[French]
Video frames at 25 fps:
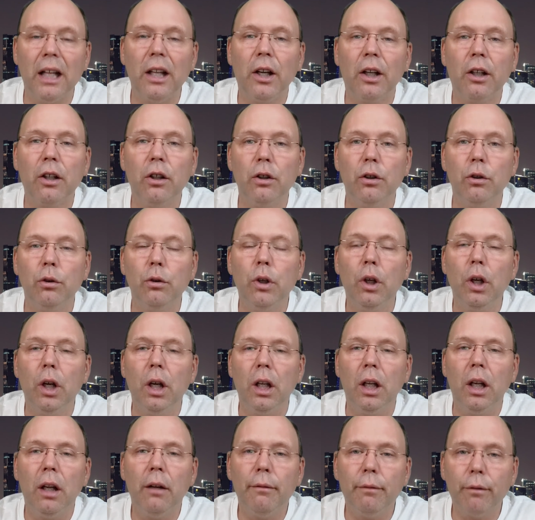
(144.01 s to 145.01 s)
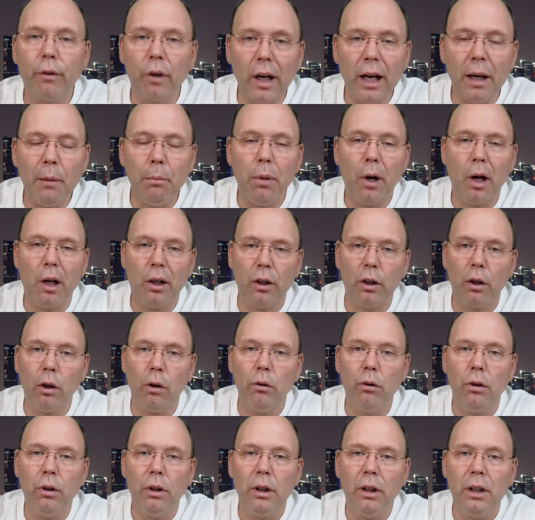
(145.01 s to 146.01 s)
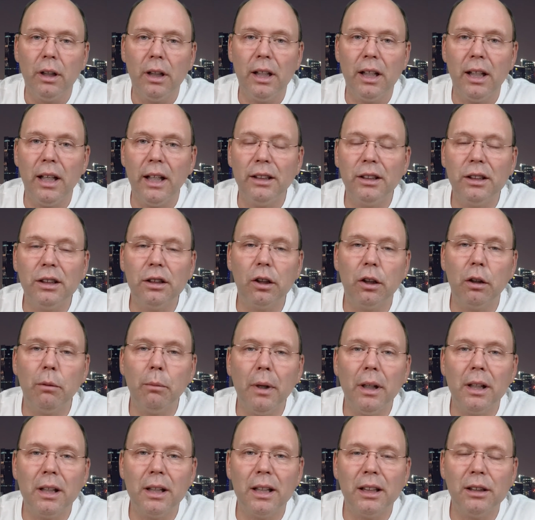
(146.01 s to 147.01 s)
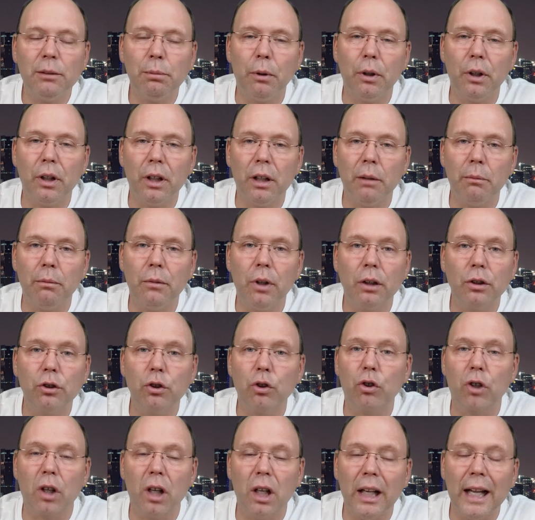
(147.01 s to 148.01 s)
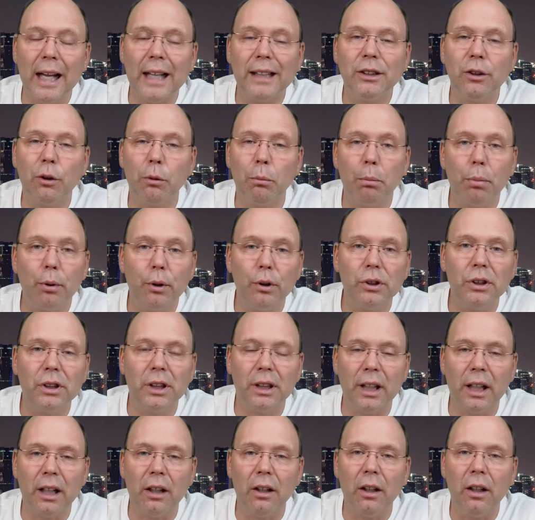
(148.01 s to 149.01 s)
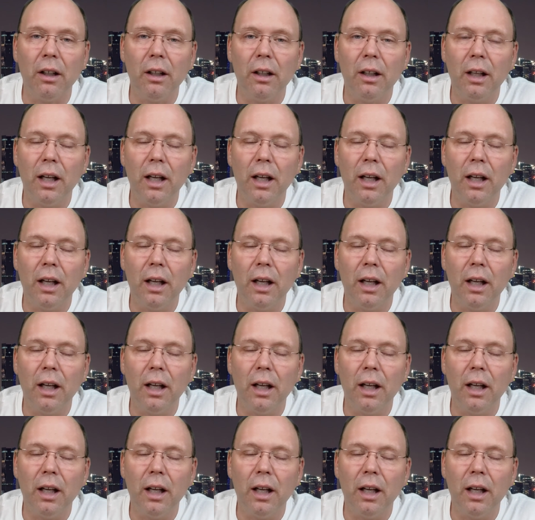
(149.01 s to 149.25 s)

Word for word: Elle a connu le vrai pardon qui est seulement disponible dans une relation personnelle